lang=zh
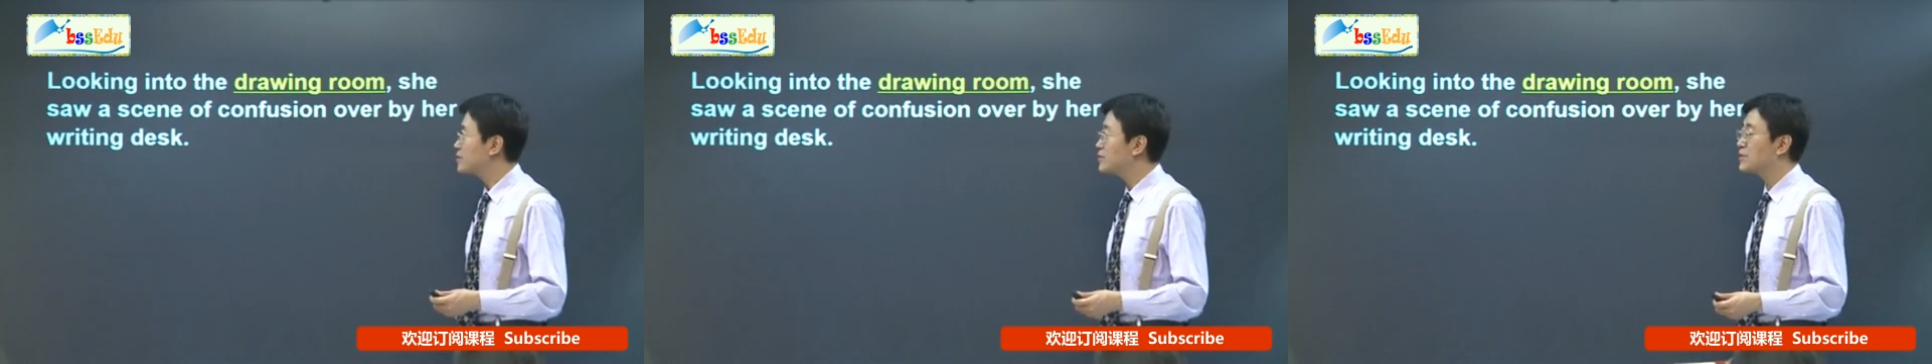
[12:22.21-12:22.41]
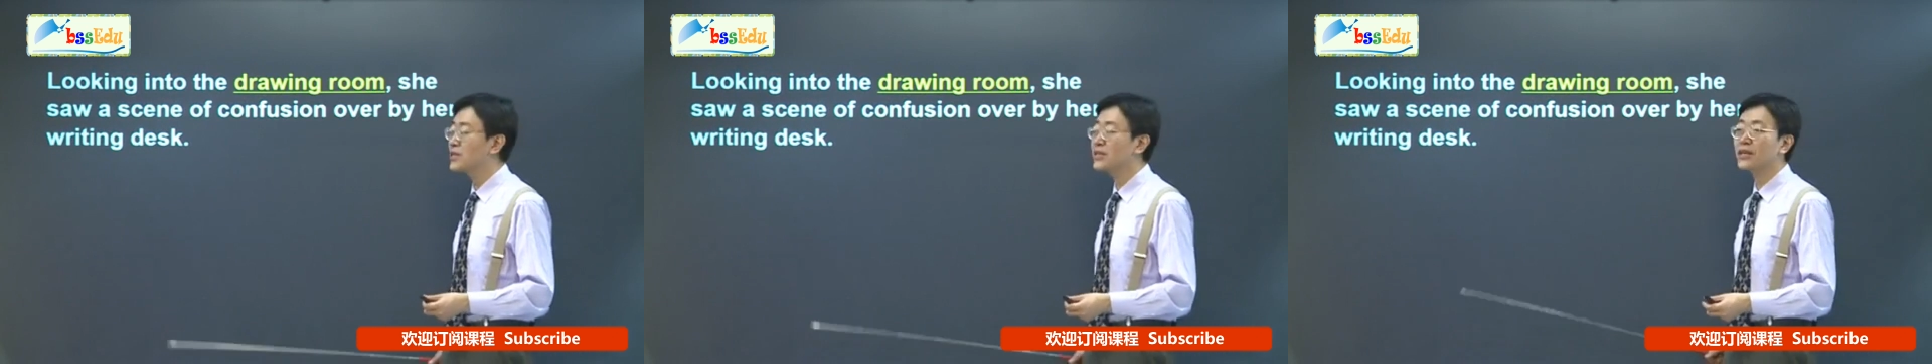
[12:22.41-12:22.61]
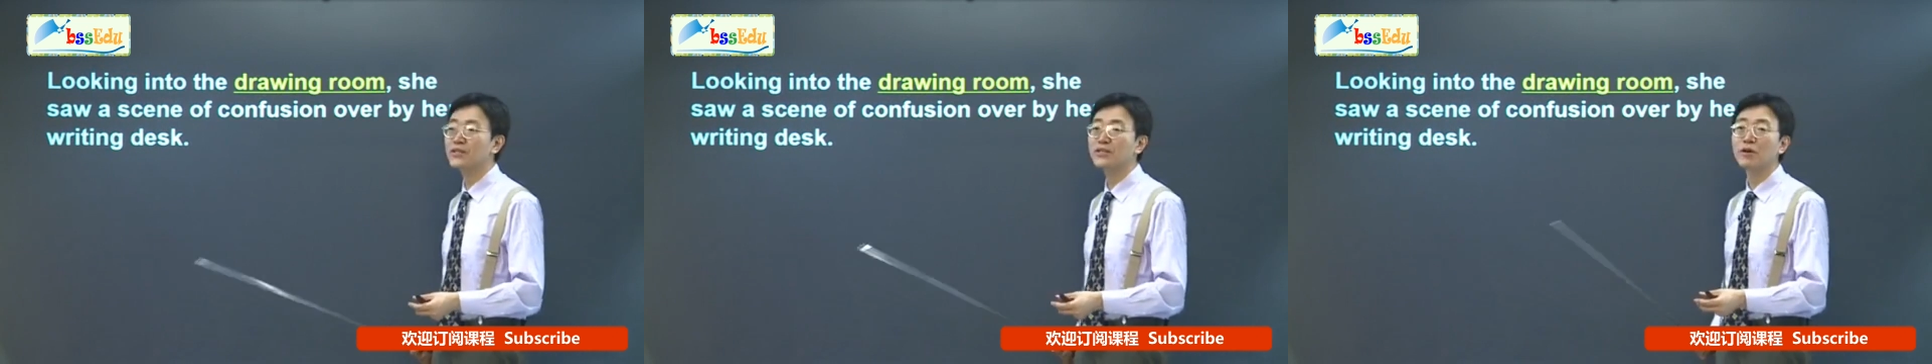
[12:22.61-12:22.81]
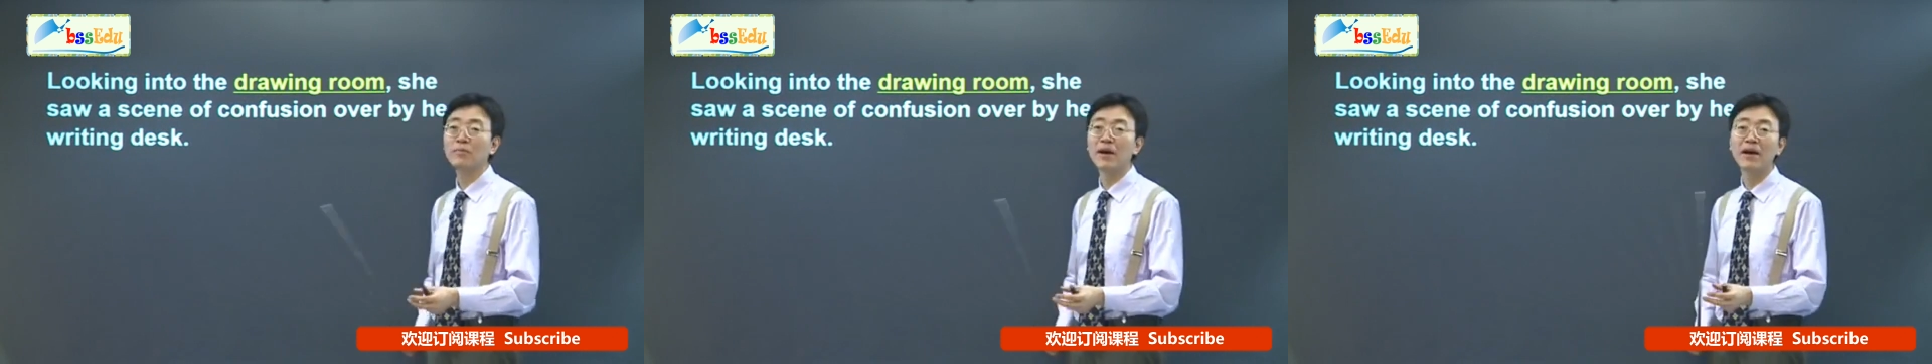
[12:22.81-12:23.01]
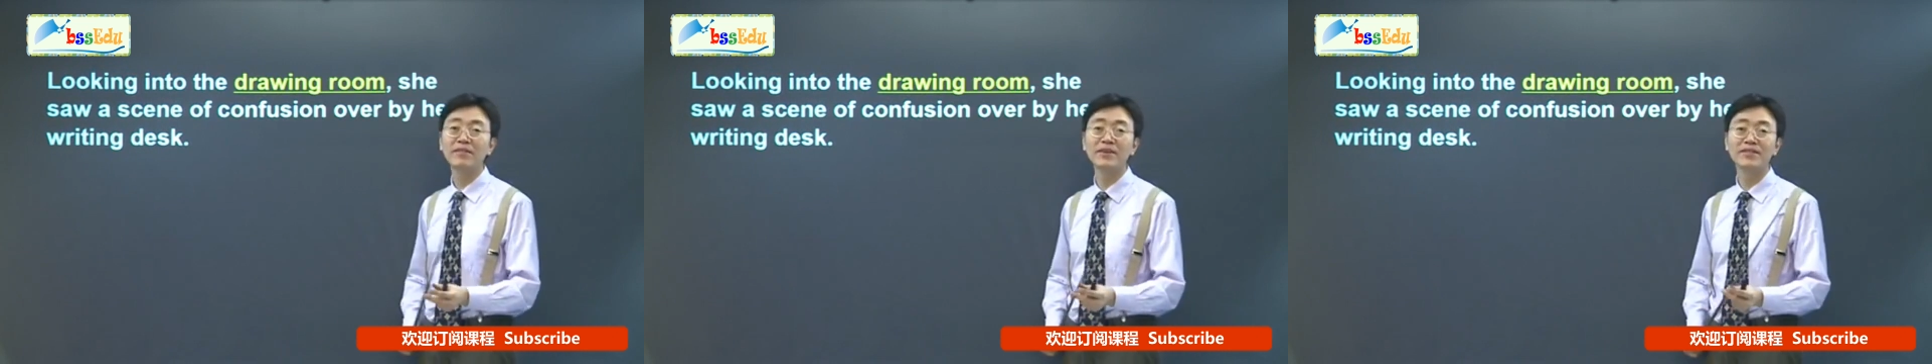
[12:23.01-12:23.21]
就是一点小
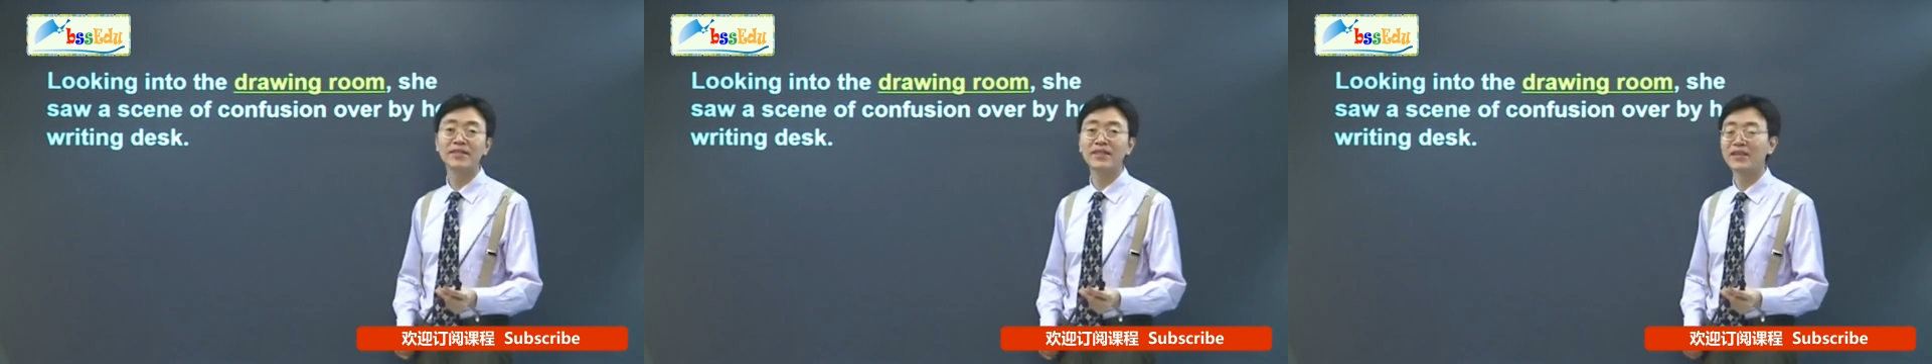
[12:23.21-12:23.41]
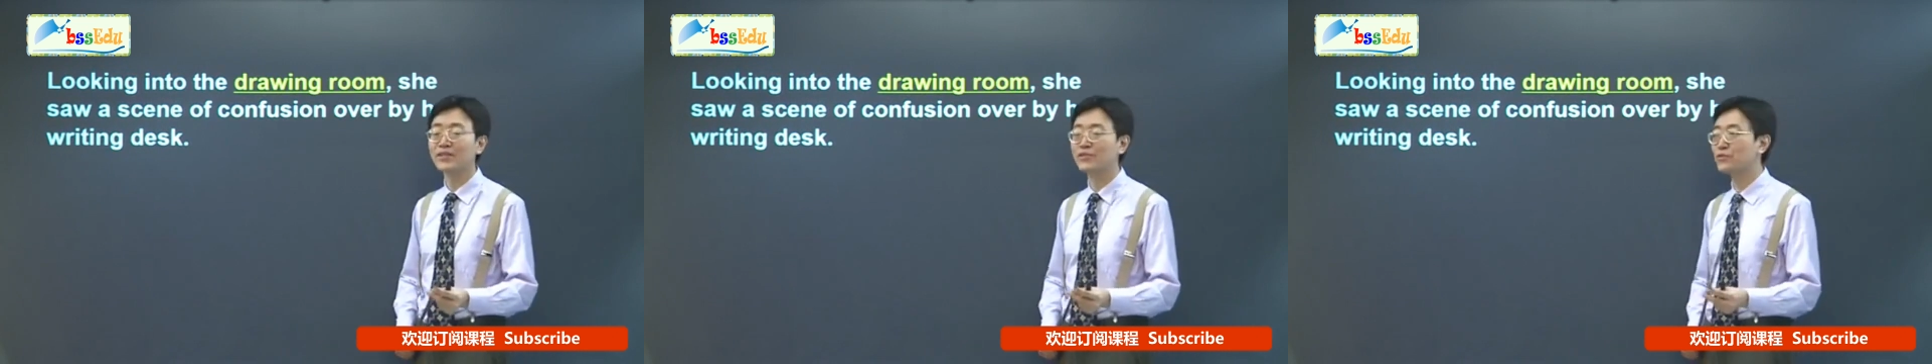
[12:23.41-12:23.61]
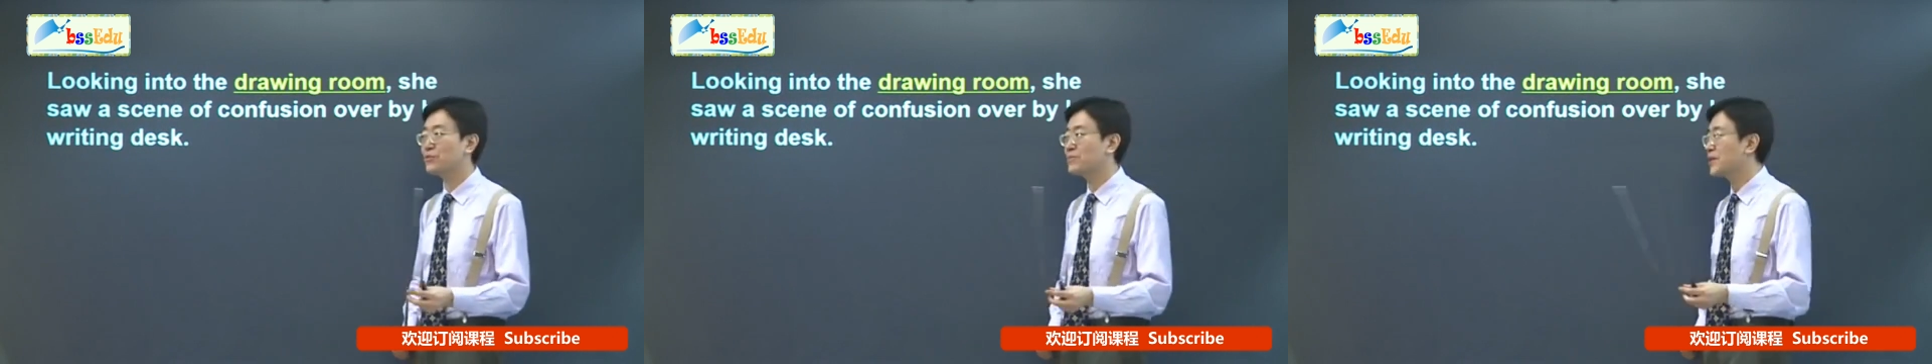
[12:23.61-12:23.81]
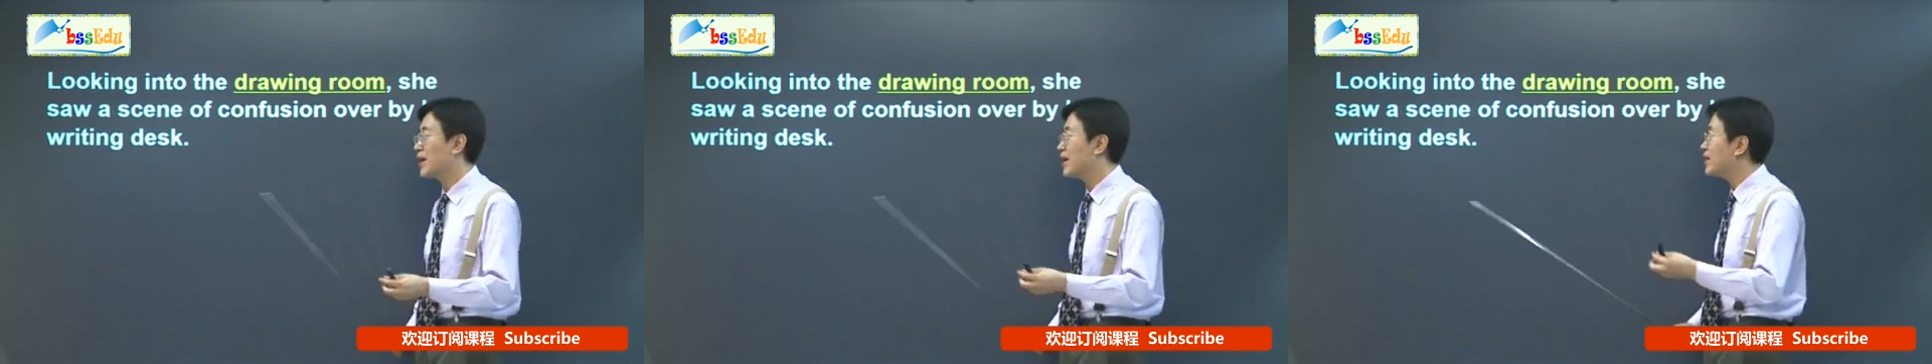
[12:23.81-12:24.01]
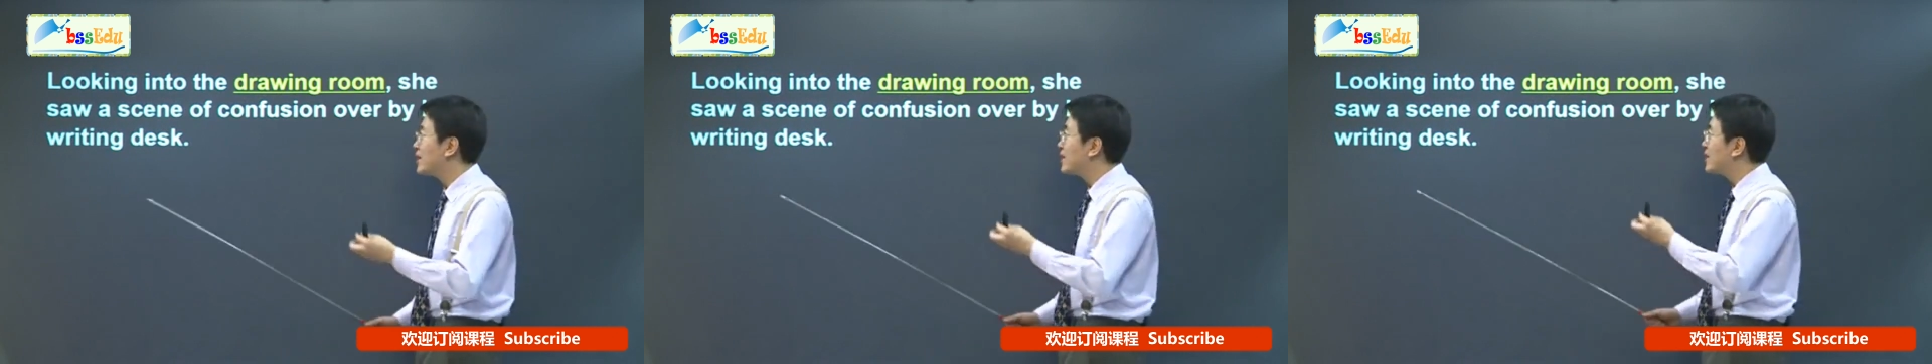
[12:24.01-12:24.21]
麻烦。这个书啊。